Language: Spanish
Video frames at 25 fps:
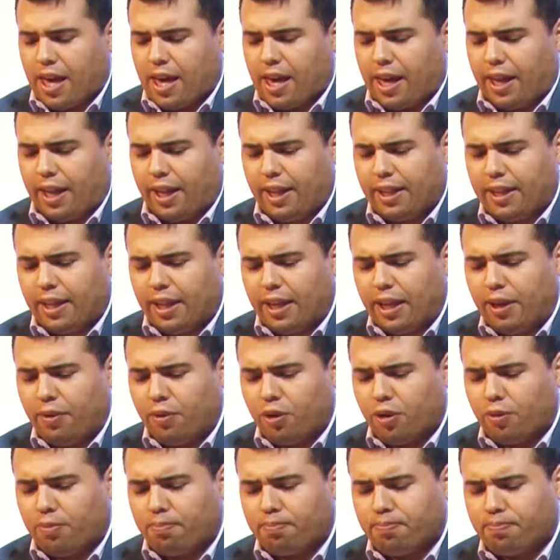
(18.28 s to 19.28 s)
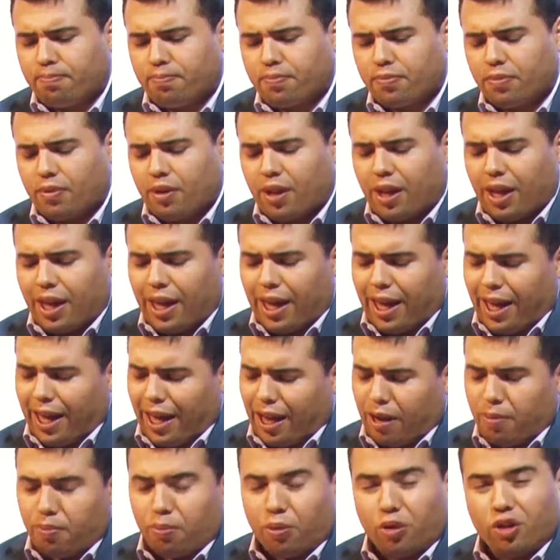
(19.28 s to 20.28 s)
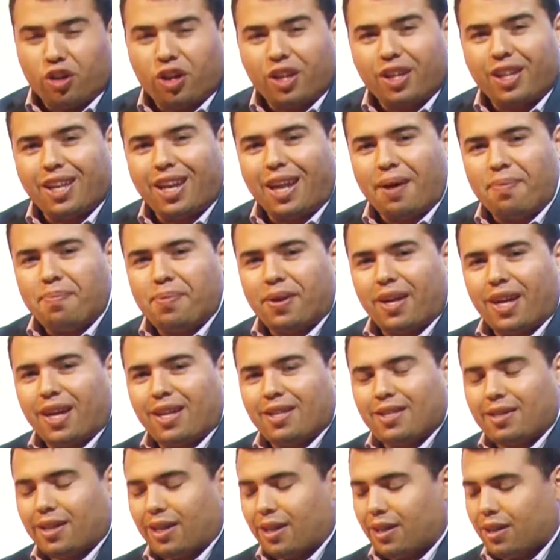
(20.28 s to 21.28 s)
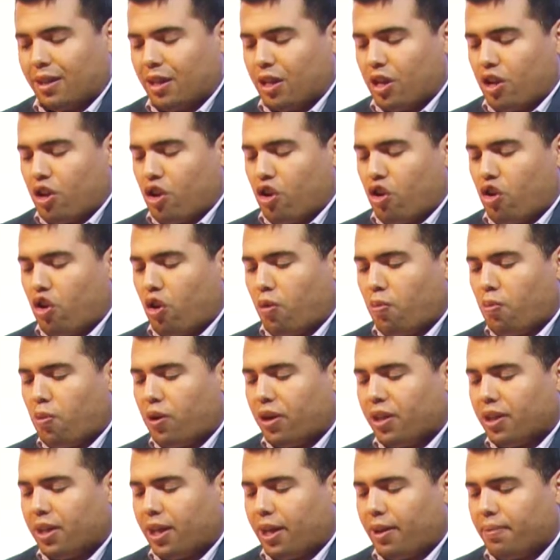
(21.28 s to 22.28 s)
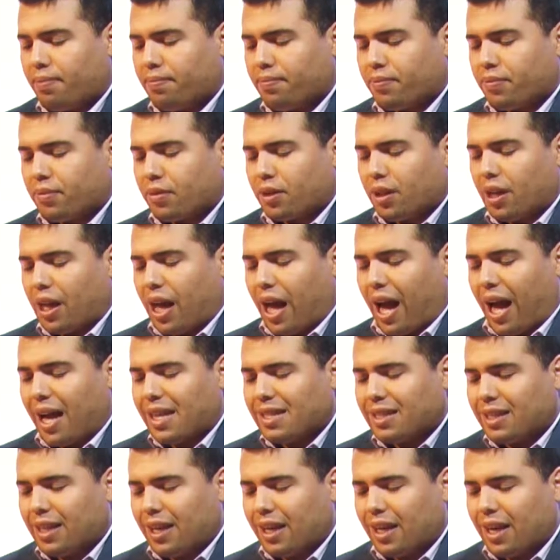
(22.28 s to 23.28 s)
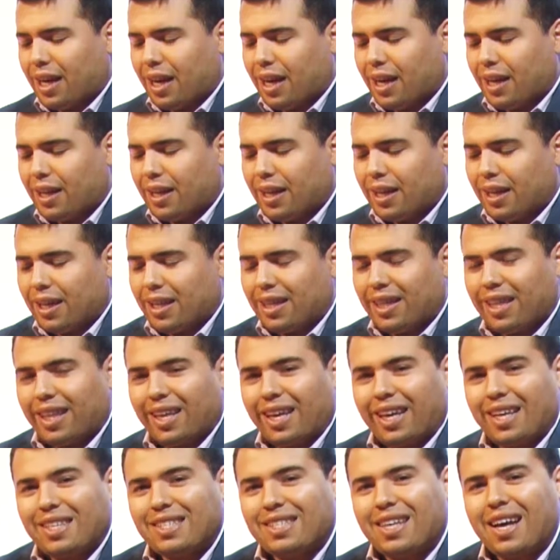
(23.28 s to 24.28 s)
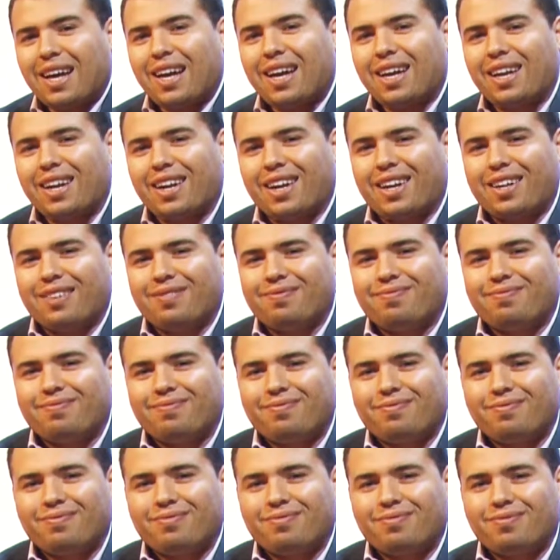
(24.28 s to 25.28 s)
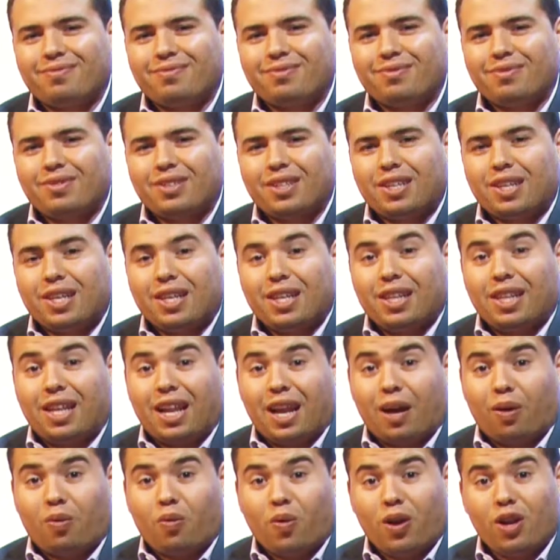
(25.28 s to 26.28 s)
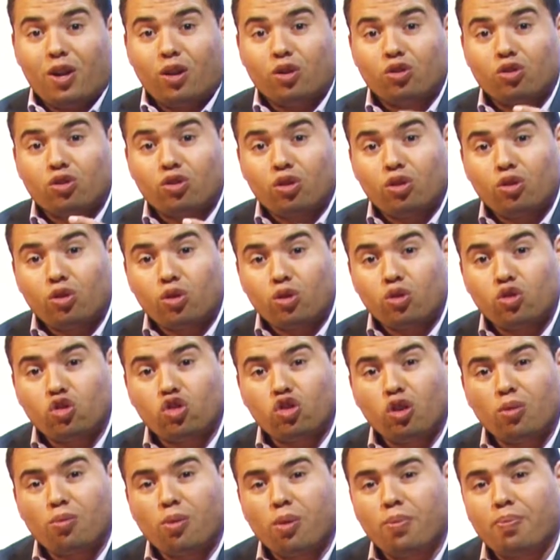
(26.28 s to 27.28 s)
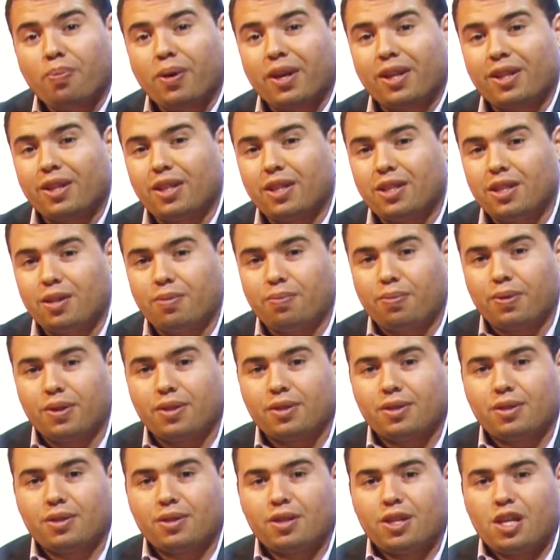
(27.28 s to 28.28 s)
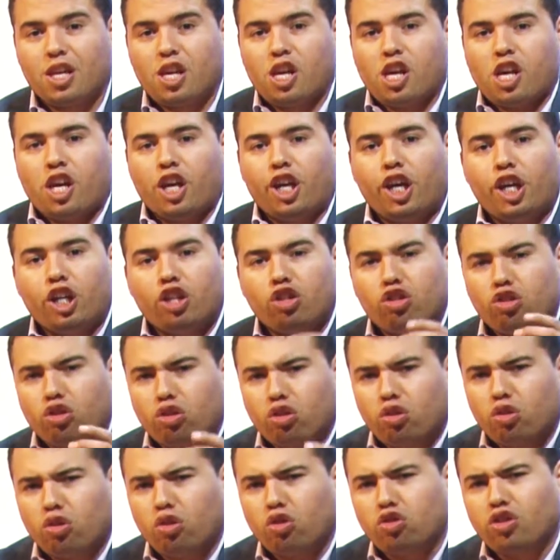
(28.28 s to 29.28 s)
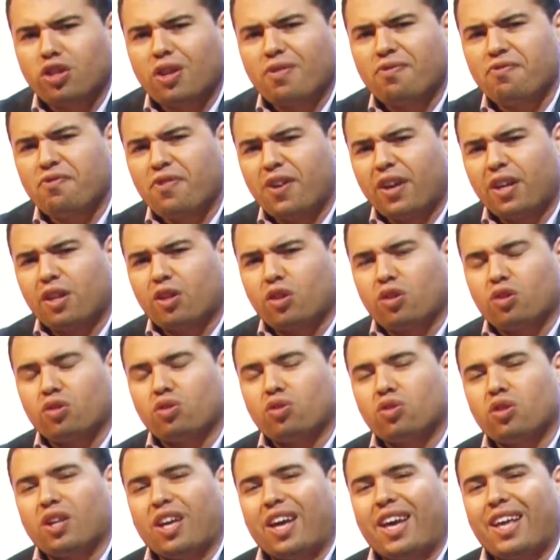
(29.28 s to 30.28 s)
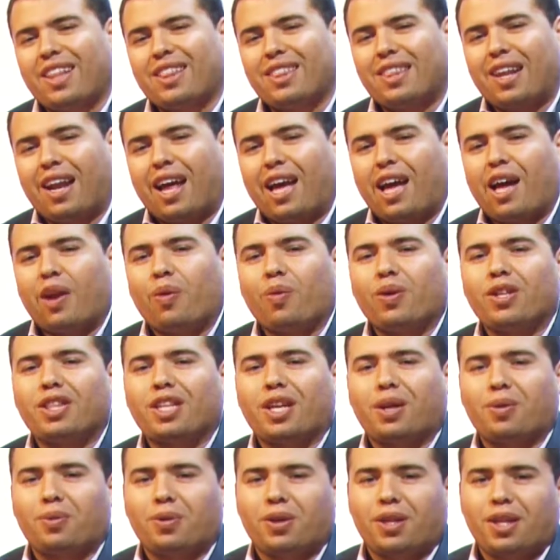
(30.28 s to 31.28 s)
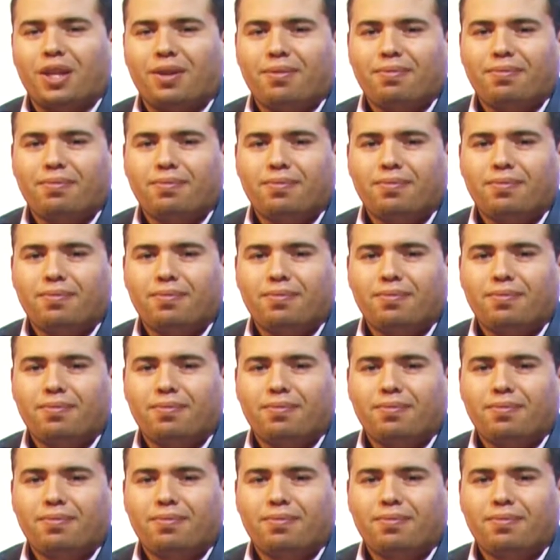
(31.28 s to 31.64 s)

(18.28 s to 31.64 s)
En este libro, El Poder de la Esperanza, nos muestra acerca de esa guerra de la cual nosotros somos partícipes y todos los efectos que trae a nuestra vida.